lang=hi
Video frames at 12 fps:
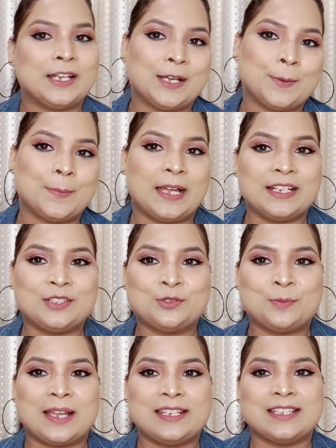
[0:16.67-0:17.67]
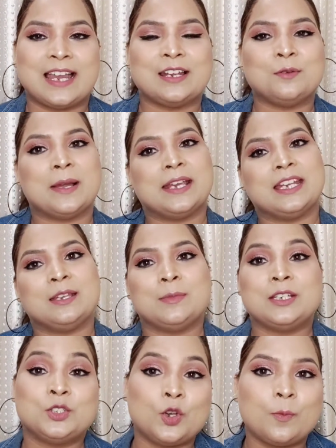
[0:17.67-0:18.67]
वेलकम बैक टू माय चैनल माय नेम
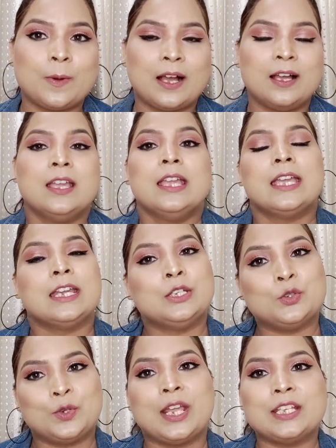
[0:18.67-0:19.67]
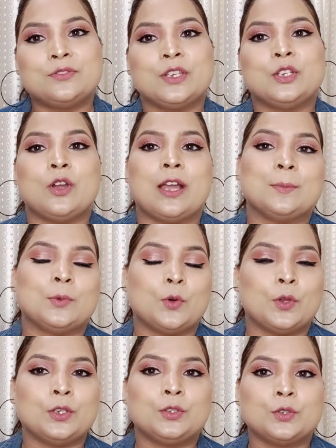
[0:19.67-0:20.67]
इज शोभा इन टूडेज वीडियो आई एम
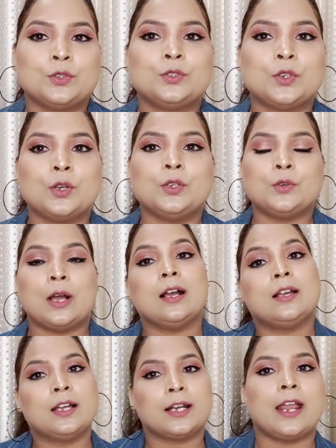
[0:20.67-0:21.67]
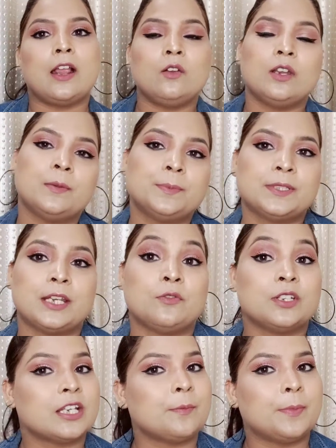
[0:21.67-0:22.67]
गोइंग टू शो यू अ लिपस्टिक
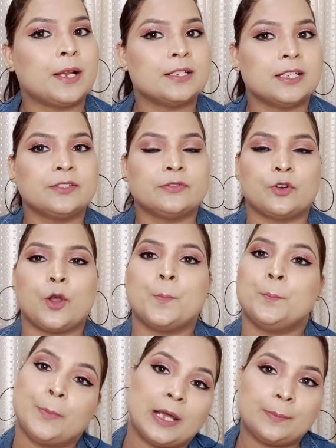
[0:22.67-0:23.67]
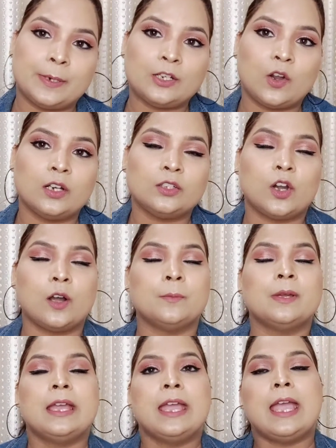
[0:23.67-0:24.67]
विच आई परचेज फ्रॉम पर्पल डॉट
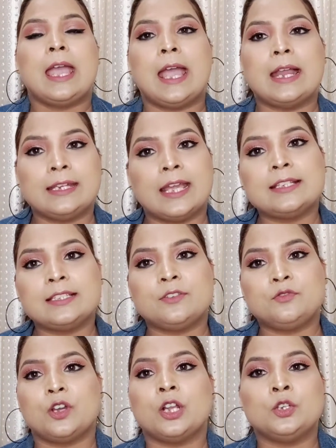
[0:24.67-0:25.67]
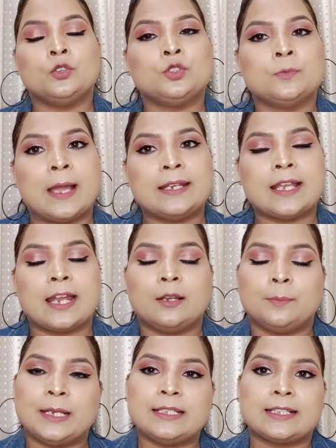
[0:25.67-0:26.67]
कॉम एंड येस इफ यू आर न्यू टू माई
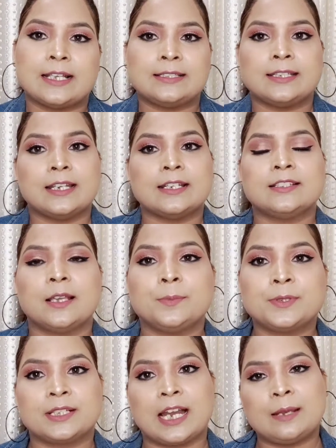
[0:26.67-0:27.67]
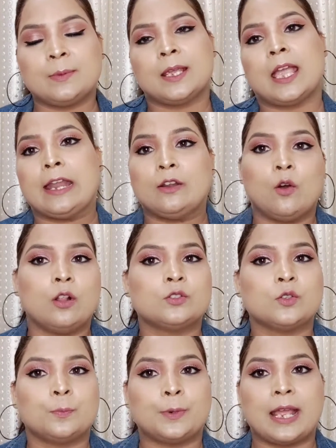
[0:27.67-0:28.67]
चैनल प्लीज कंसिडर सब्सक्राइबिंग एंड
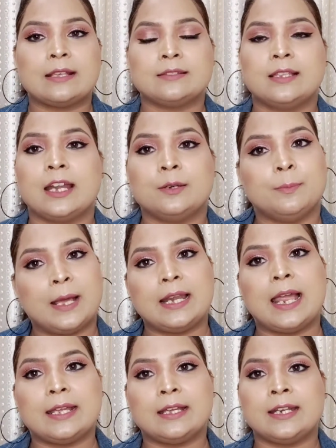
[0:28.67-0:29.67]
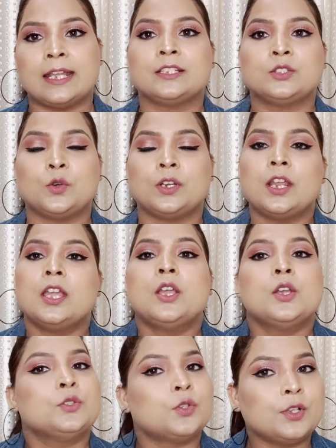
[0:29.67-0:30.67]
ऑल्सो प्रेस दैट बेल आईकन नेक्स्ट टू इट
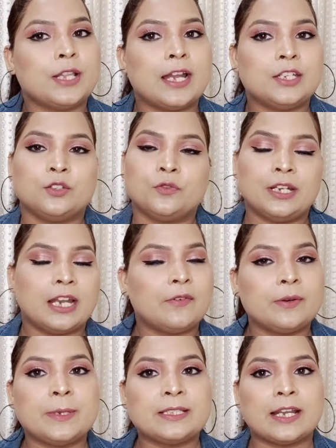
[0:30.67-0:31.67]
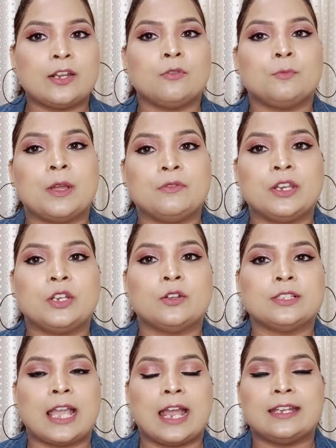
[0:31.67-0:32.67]
सो दैट यू विल नेवर मिस एनी ऑफ माई
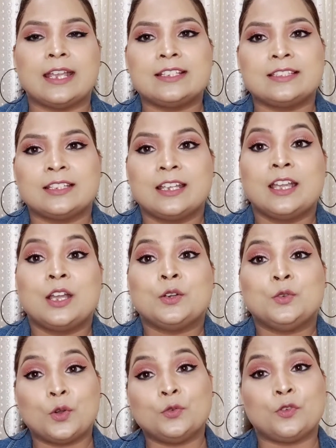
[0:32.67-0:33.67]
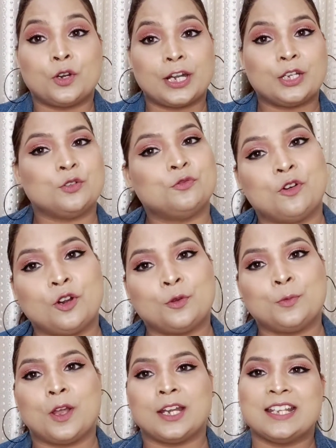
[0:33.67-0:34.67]
वीडियोज एंड येस डोंट फॉरगेट टू फॉलो
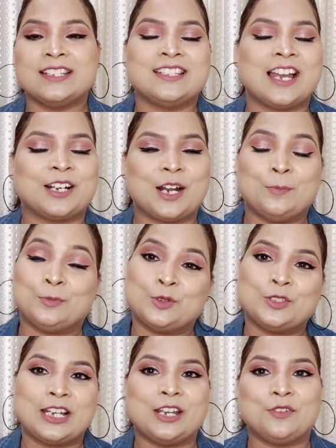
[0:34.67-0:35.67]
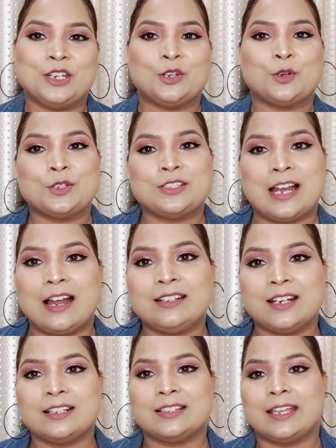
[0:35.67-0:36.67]
मी ऑन इंस्टाग्राम तो चलिए वीडियो को स्टार्ट
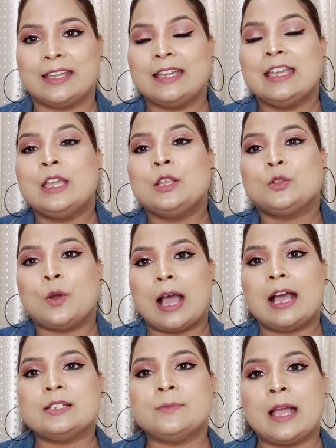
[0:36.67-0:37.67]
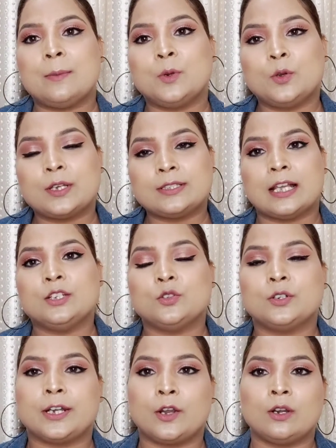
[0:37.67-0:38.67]
करते हैं तो आज मैं आप लोग के साथ जो
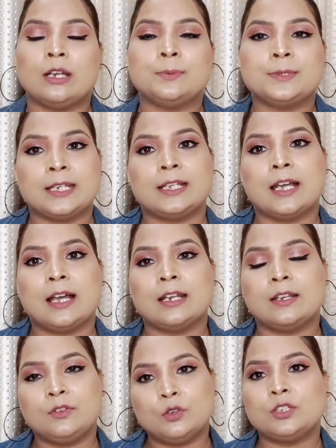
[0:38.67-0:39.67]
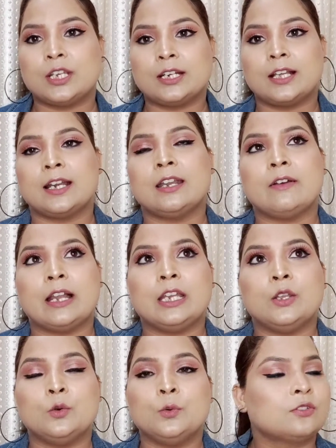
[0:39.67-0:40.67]
क्रेन लिपस्टिक का रिव्यू शेयर करने
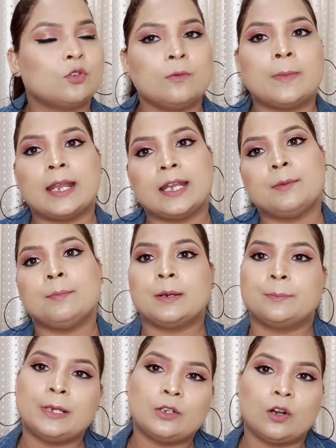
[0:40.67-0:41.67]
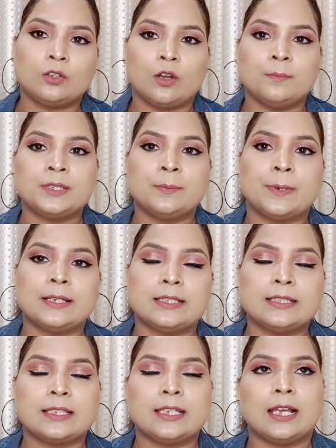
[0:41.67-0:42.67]
वाली हूँ इसको मैंने पर्पल डॉट कॉम से
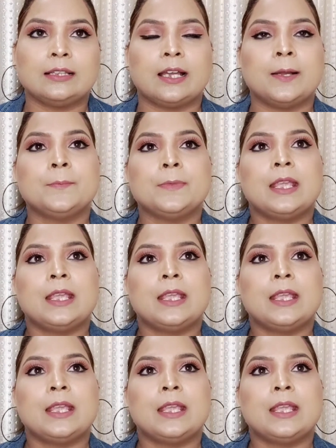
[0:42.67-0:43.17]
परचेज किया था